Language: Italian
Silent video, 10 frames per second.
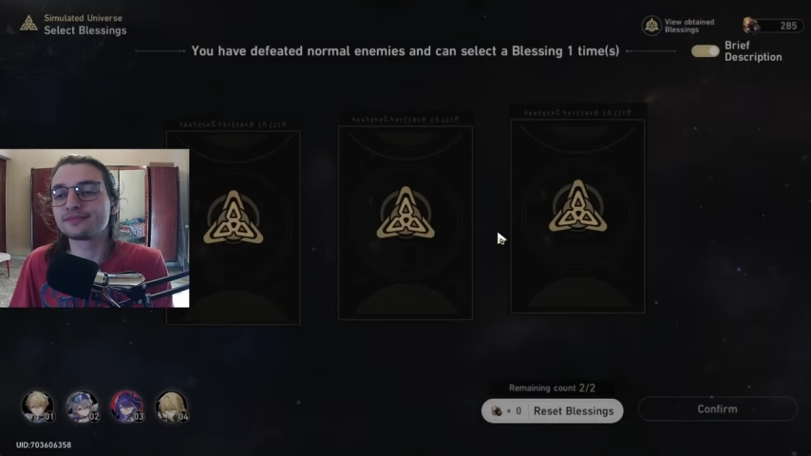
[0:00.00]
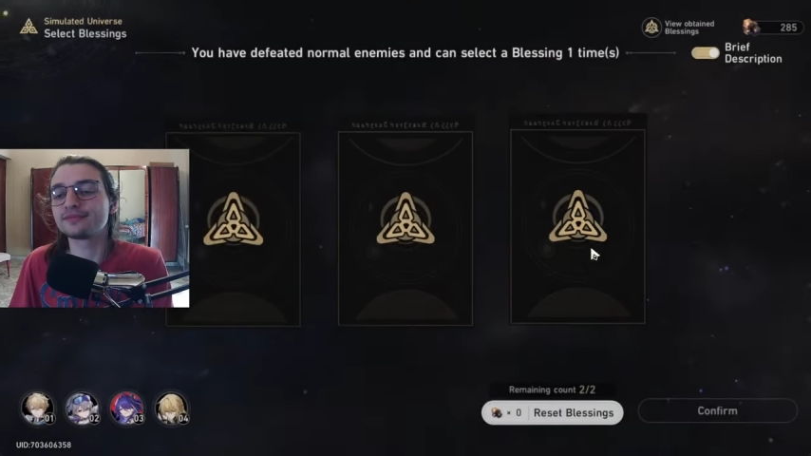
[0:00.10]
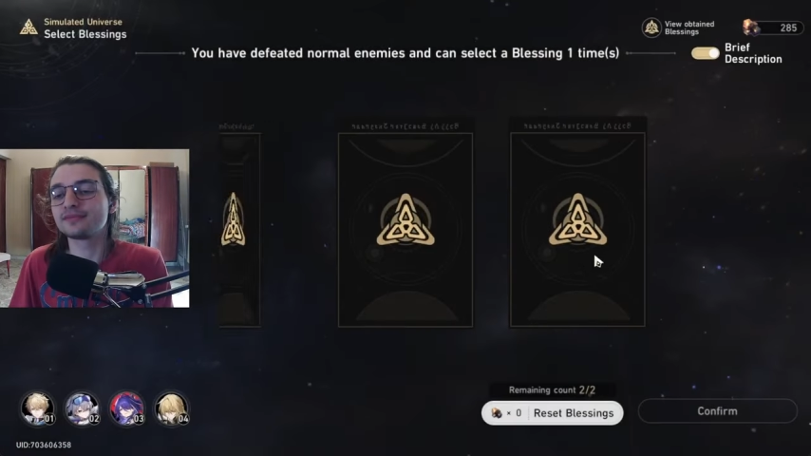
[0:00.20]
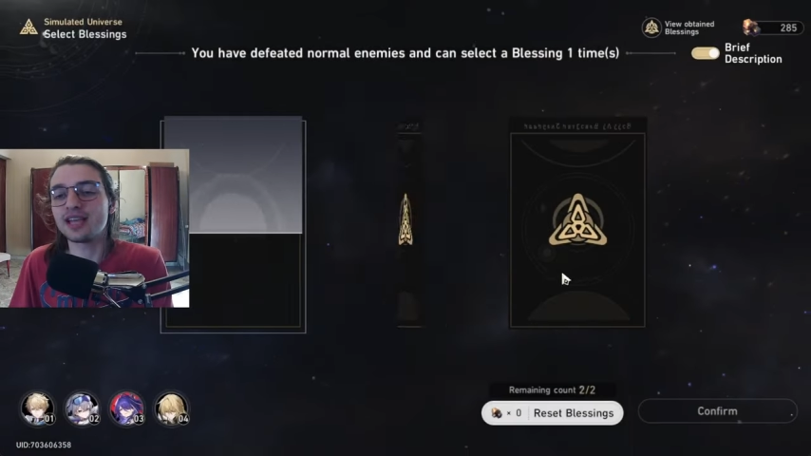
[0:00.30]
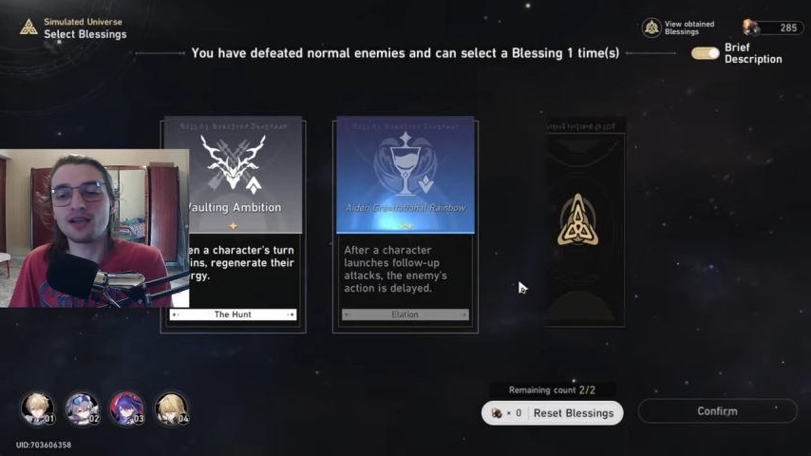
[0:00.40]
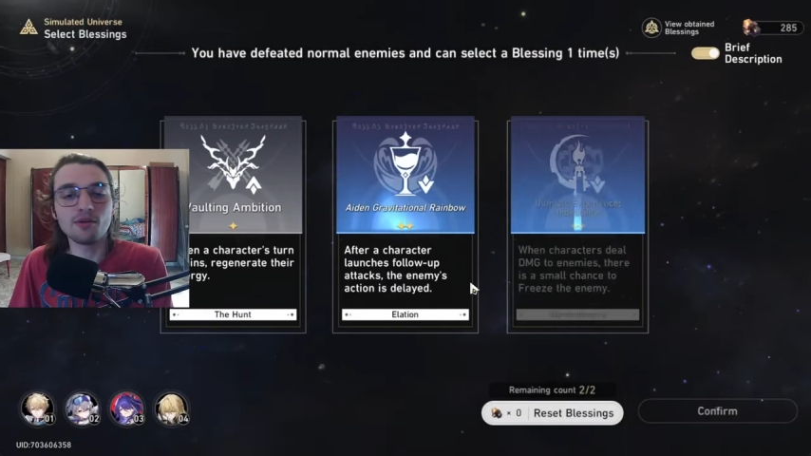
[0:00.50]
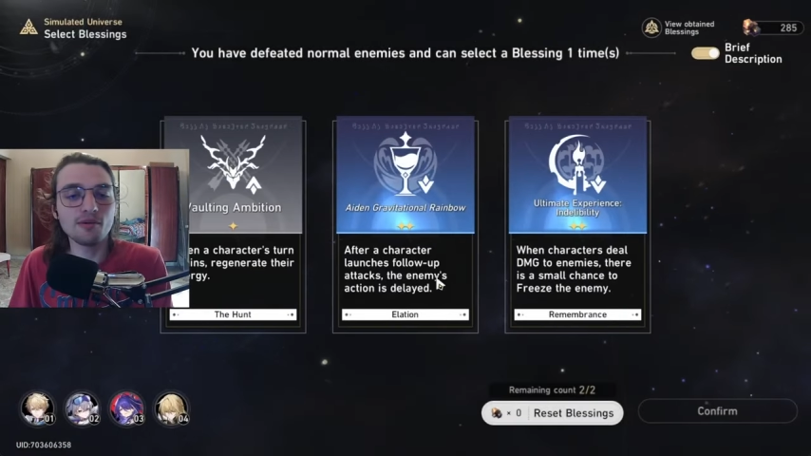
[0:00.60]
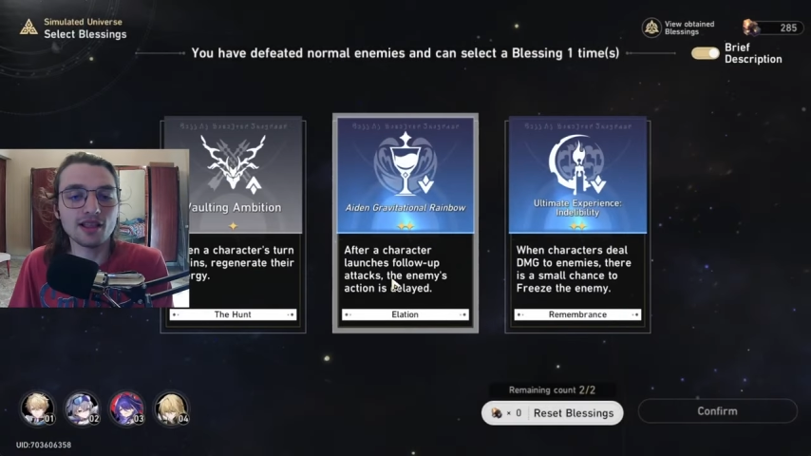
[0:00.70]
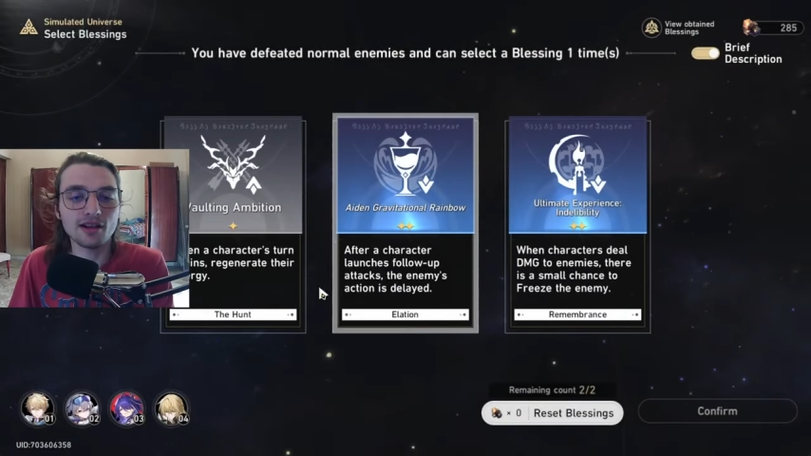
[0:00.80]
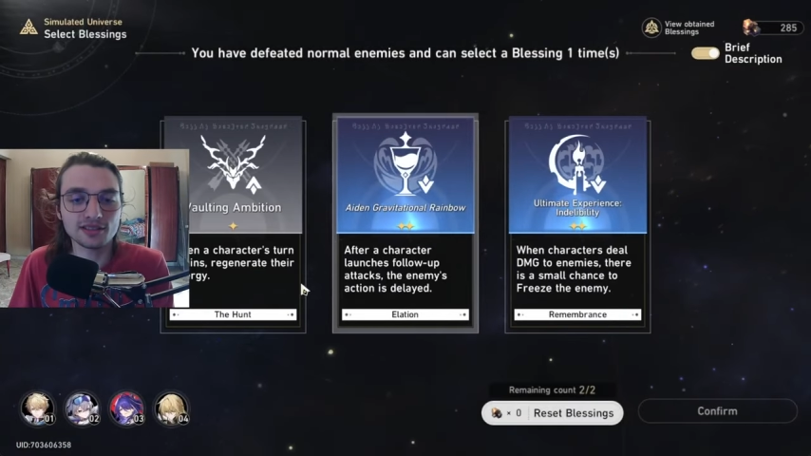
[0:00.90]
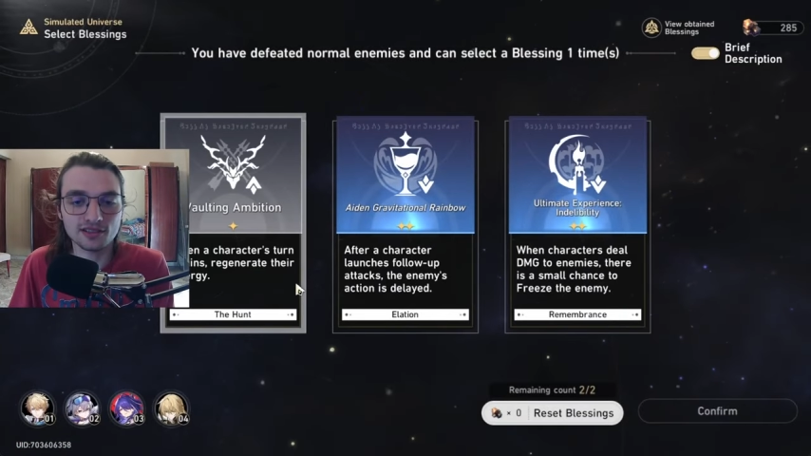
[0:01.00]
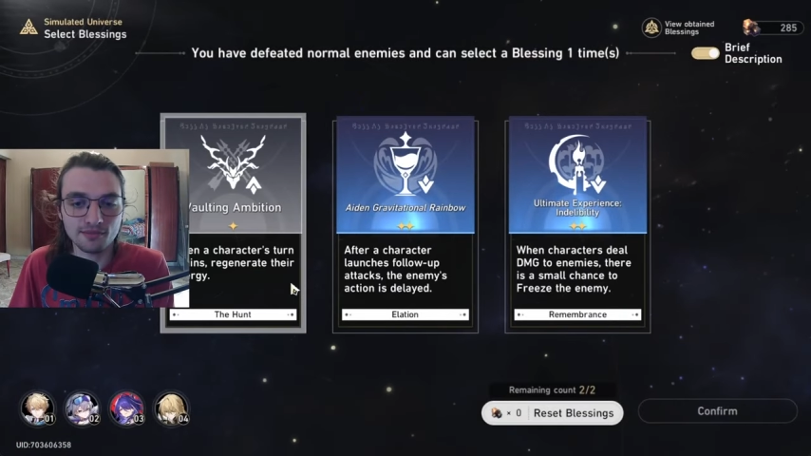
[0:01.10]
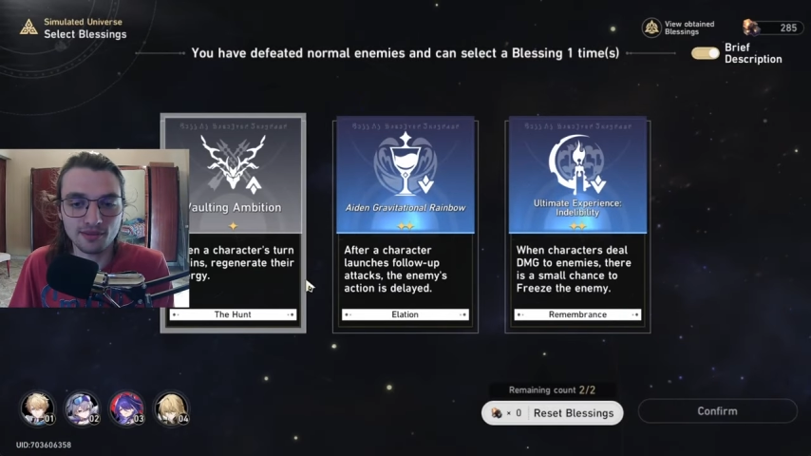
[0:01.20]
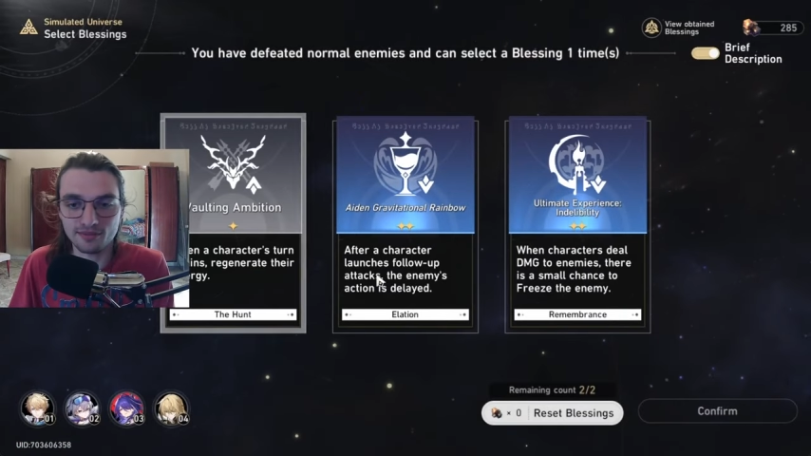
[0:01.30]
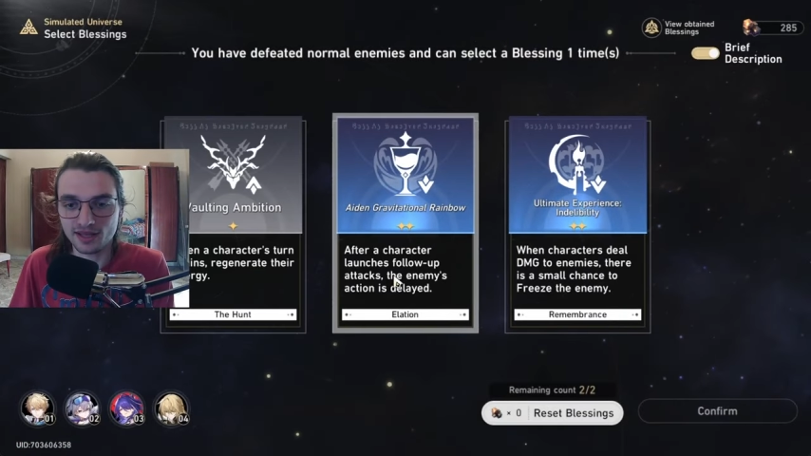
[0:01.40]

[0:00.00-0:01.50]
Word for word: Che comunque è una cosa normale, per